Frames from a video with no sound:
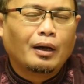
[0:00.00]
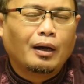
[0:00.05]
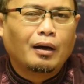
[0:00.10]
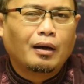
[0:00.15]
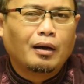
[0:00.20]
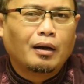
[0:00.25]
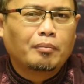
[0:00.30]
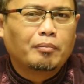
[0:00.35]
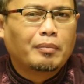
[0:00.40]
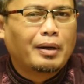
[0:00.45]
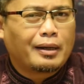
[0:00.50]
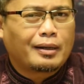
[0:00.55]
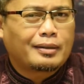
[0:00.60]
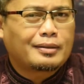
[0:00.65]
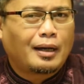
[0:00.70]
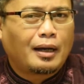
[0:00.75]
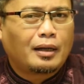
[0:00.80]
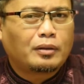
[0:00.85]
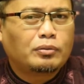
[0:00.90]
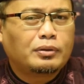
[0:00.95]
uh, bayar
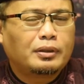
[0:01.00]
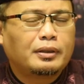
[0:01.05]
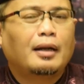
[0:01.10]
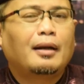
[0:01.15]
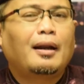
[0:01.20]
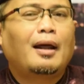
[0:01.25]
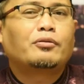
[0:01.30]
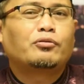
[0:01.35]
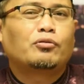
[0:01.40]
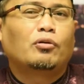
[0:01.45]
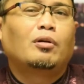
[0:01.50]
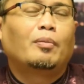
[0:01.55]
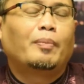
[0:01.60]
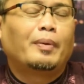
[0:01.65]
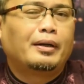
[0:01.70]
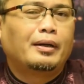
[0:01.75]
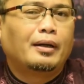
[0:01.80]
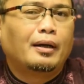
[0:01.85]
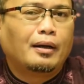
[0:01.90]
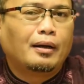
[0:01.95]
zakat itu tidak langsung
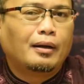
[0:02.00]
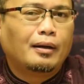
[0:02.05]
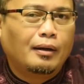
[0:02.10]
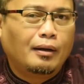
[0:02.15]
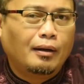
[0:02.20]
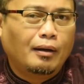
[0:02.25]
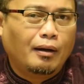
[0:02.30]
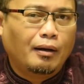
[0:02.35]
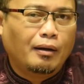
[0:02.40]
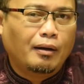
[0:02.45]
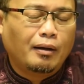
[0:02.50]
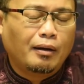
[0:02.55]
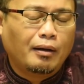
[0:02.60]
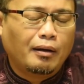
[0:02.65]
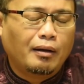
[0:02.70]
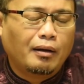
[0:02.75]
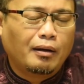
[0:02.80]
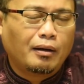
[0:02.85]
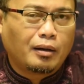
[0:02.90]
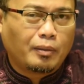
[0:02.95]
kepada
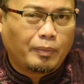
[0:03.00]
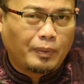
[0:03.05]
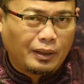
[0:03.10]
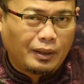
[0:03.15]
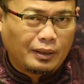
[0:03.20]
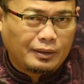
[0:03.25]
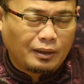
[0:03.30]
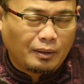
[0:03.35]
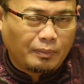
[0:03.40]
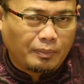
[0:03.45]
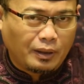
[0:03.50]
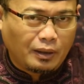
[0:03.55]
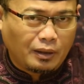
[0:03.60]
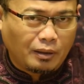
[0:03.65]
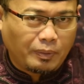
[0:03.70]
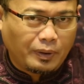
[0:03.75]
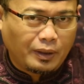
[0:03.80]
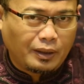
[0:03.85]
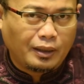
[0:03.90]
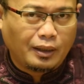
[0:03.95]
uh, kepada siapa?
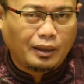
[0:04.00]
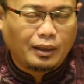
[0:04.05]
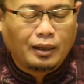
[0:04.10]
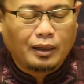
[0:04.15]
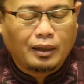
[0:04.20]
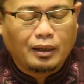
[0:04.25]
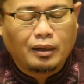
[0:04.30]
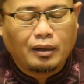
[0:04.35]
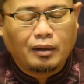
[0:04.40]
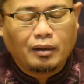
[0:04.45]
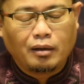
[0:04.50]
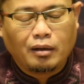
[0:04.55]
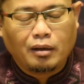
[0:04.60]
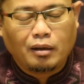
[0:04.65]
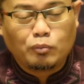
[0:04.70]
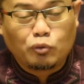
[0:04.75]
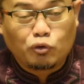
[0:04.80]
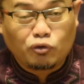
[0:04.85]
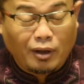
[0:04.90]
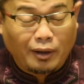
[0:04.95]
Kepada uh,
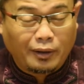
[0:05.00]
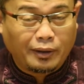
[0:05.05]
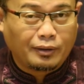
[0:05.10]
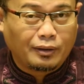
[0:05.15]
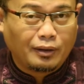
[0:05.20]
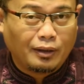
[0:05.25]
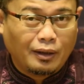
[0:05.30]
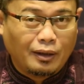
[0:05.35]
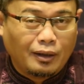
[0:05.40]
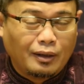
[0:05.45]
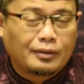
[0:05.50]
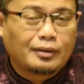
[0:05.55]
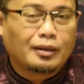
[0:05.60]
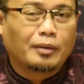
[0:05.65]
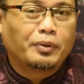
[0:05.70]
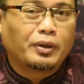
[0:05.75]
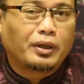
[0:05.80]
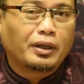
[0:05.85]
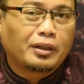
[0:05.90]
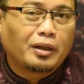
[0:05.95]
mustahik,
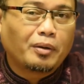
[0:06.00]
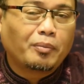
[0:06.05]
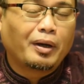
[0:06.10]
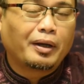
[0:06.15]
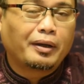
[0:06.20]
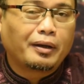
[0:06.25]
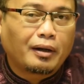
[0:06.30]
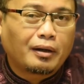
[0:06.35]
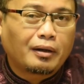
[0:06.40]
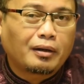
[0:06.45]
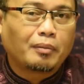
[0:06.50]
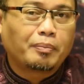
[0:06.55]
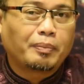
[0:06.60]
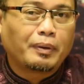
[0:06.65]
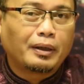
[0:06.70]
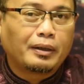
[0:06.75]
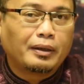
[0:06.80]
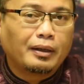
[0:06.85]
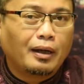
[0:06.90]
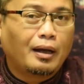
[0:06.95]
tapi kita bayar
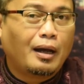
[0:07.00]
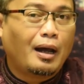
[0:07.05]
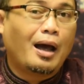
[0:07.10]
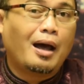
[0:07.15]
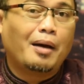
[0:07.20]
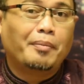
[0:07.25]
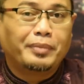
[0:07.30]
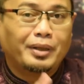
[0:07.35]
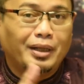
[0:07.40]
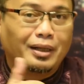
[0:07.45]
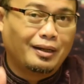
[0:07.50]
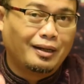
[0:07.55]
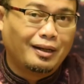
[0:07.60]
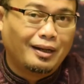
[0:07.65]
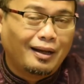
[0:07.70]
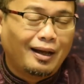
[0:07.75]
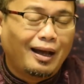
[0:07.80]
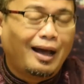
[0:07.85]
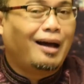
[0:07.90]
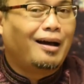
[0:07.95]
kepada amil.
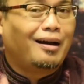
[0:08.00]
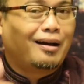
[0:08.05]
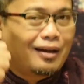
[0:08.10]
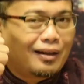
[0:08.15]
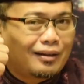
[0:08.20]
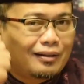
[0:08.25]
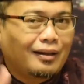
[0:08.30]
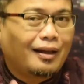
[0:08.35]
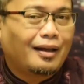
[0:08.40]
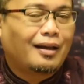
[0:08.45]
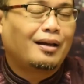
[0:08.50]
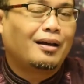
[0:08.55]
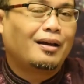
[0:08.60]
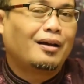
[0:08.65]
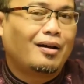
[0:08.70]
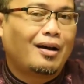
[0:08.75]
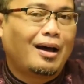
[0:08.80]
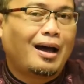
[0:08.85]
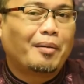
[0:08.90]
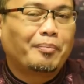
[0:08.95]
Angkatlah
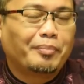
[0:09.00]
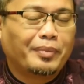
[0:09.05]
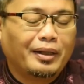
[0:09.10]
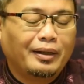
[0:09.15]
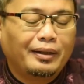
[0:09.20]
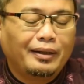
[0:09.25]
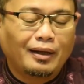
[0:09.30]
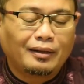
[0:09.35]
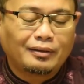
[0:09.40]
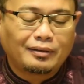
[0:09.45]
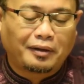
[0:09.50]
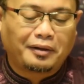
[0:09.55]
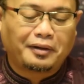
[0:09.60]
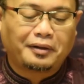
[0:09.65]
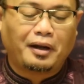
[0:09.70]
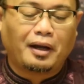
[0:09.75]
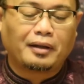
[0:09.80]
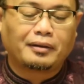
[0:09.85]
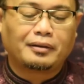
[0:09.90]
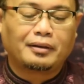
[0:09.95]
amil yang
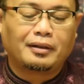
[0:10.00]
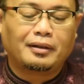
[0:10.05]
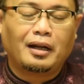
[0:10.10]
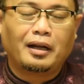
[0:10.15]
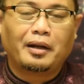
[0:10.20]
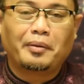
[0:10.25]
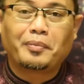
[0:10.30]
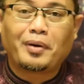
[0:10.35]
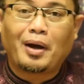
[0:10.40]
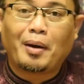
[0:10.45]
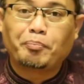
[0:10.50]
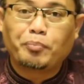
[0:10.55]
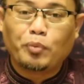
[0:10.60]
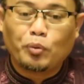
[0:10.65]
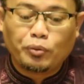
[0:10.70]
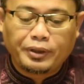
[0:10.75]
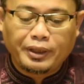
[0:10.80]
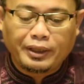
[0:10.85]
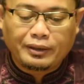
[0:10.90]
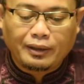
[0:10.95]
terdekat di dalam
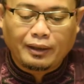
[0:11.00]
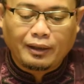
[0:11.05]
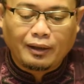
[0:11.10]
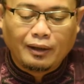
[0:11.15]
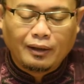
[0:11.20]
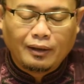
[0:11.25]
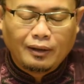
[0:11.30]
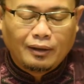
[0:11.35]
kampung kita.